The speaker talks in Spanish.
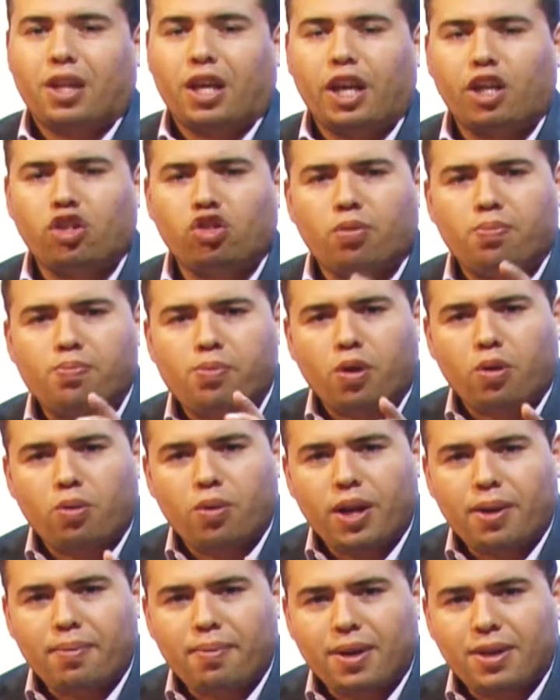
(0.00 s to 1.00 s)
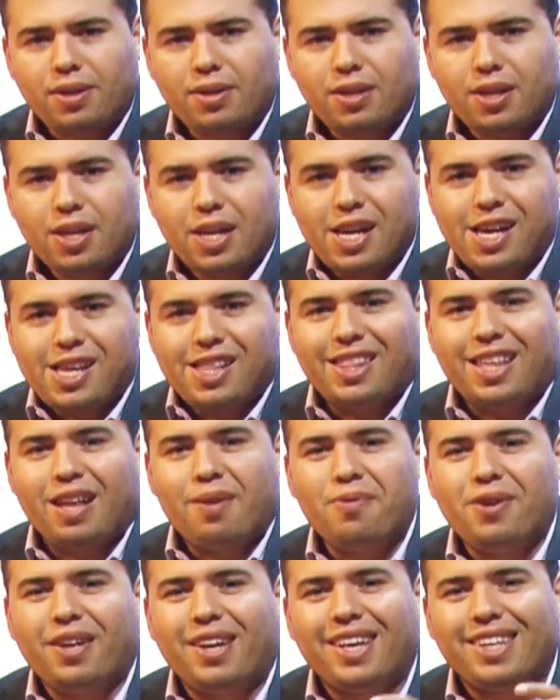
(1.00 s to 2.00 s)
Esos problemas del
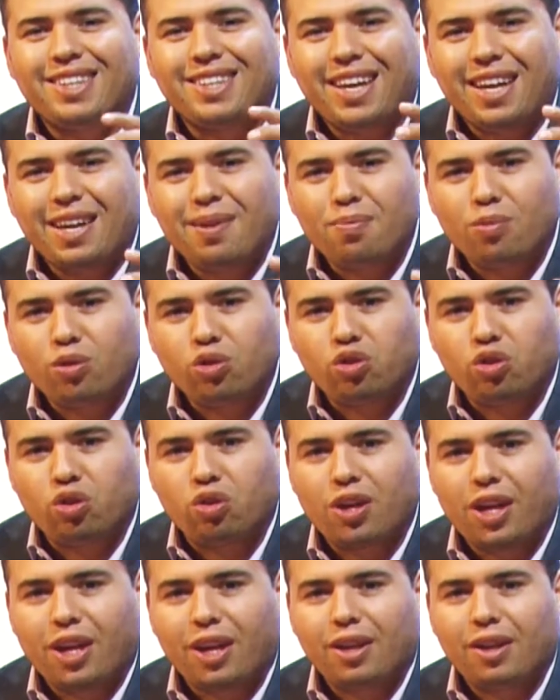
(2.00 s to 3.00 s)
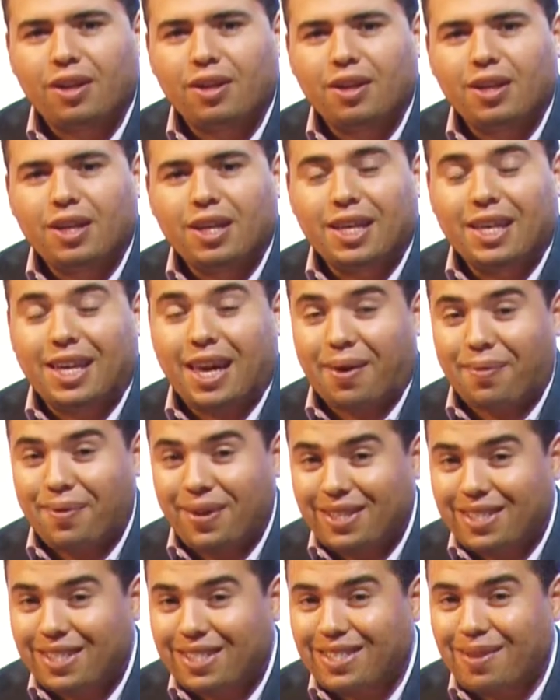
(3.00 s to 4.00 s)
bienestar emocional que a
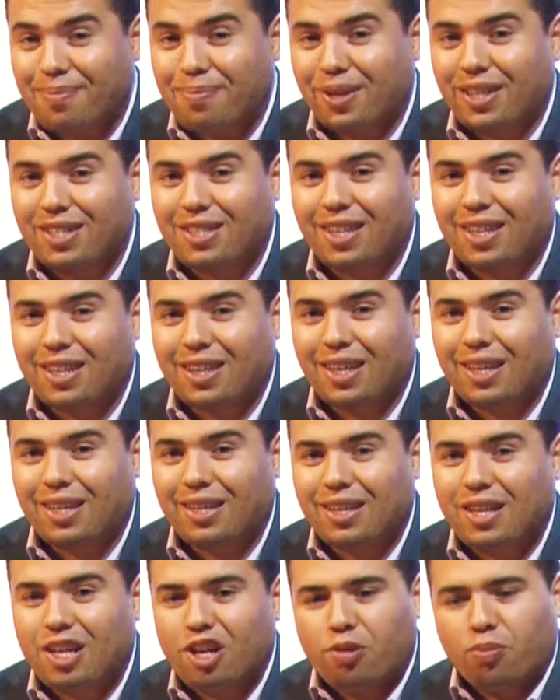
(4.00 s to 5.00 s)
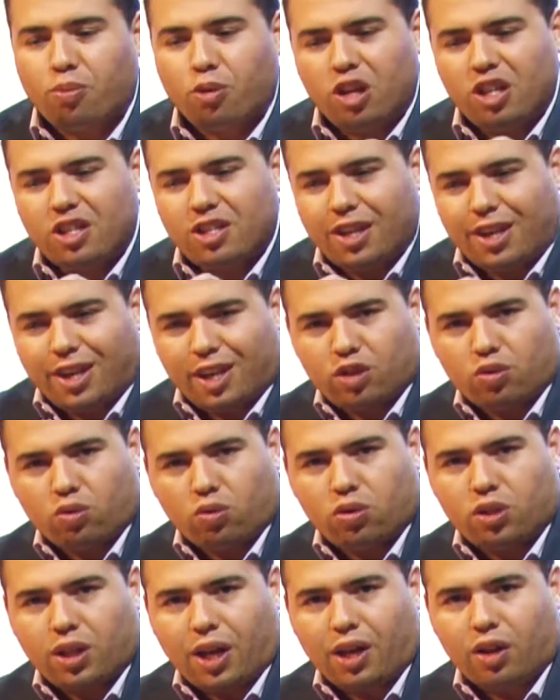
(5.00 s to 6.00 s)
veces se presentan pueden ser
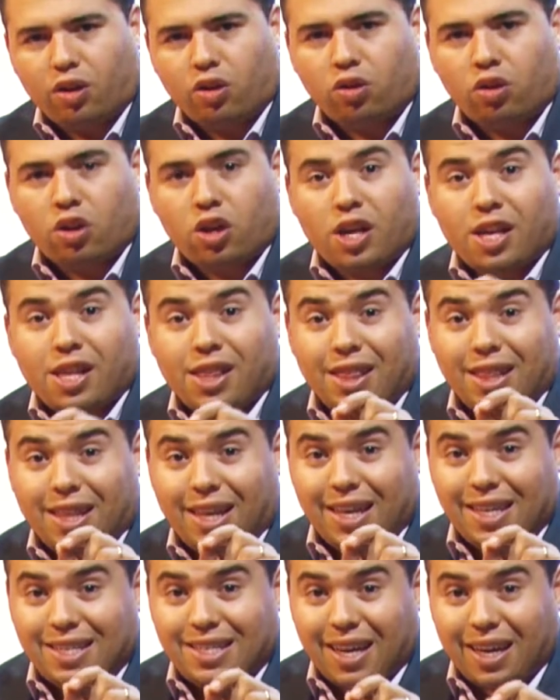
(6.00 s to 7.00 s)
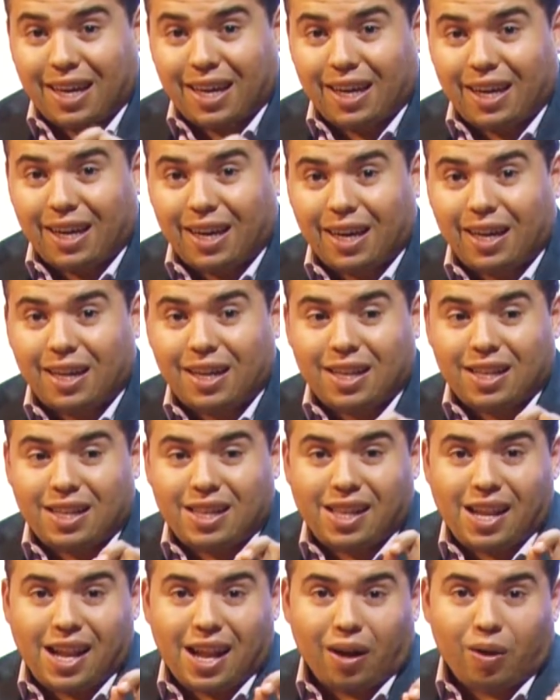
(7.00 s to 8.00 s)
resultado de esa guerra
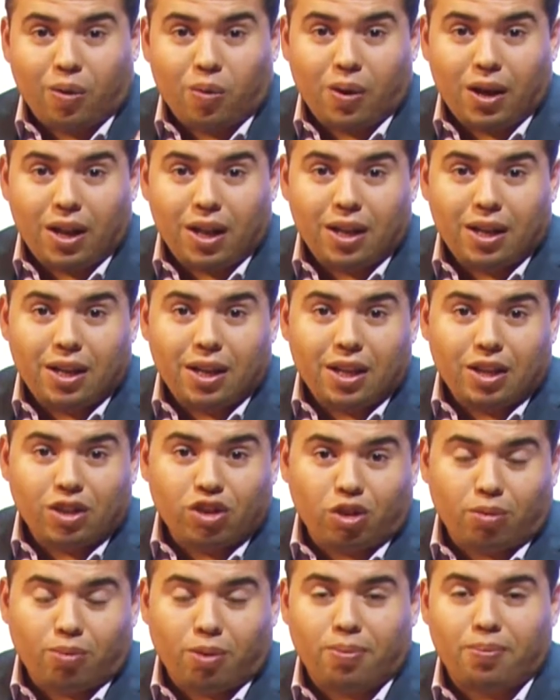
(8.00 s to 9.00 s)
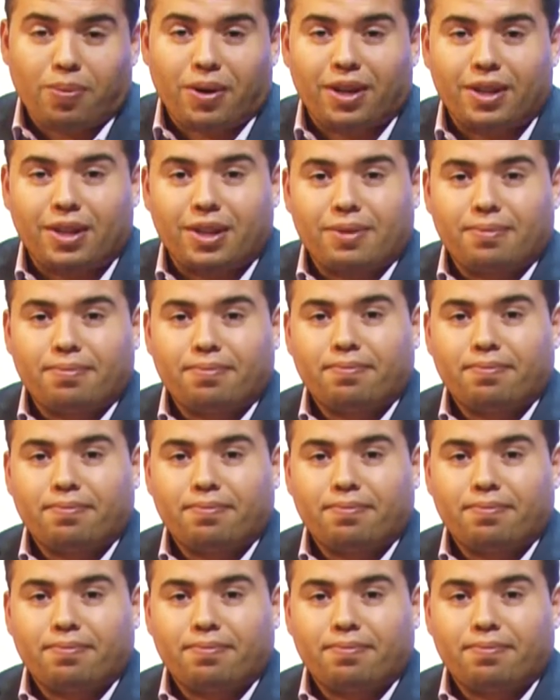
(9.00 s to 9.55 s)
de la cual somos parte.